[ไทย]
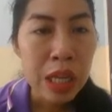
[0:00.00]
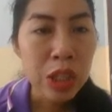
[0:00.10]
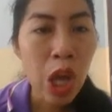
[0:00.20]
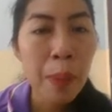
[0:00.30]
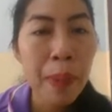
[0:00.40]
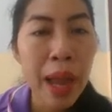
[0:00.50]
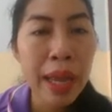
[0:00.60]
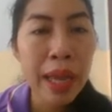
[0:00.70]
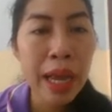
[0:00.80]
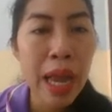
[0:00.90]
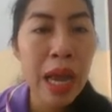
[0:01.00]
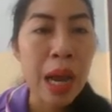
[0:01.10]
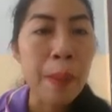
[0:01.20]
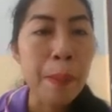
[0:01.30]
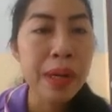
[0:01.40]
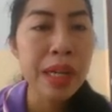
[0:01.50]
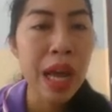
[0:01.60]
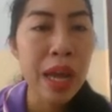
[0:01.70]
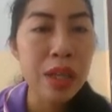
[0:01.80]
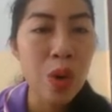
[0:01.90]
ต่อไปค่ะ ป
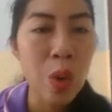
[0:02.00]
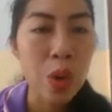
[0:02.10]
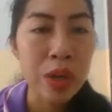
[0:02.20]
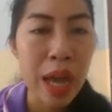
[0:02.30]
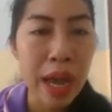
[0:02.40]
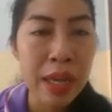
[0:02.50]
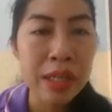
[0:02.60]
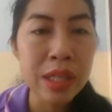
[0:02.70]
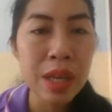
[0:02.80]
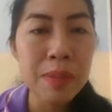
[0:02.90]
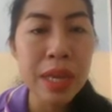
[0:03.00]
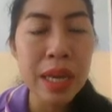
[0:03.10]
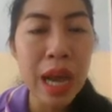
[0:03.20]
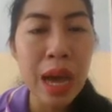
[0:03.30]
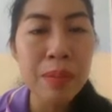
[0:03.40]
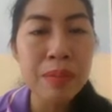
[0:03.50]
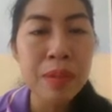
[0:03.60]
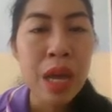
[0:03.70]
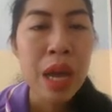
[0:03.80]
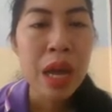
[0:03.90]
ระโยคใดที่มีคำ
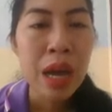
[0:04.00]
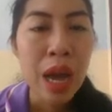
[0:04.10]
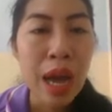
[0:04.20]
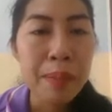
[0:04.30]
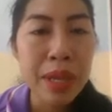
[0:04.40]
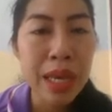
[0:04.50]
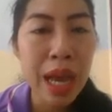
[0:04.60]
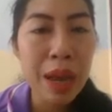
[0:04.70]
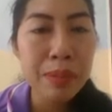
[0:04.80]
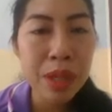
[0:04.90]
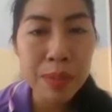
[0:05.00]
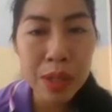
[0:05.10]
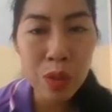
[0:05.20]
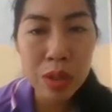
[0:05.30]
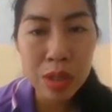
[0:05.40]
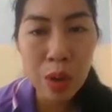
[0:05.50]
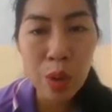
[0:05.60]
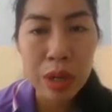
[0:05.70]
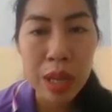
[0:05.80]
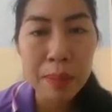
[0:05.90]
มีคำที่มีตัวสะก
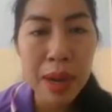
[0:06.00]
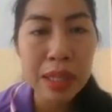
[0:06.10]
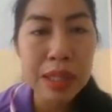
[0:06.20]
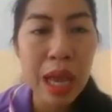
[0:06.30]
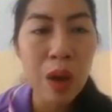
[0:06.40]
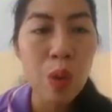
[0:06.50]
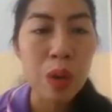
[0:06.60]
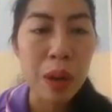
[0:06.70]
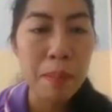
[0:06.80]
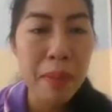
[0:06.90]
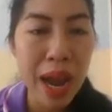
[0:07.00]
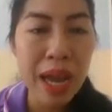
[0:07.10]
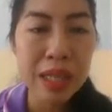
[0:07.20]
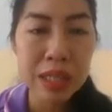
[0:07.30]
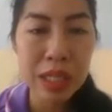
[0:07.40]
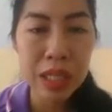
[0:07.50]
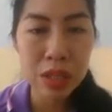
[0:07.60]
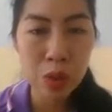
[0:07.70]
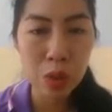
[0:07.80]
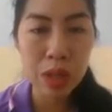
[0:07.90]
ดในมาตรากฎมากที่สุด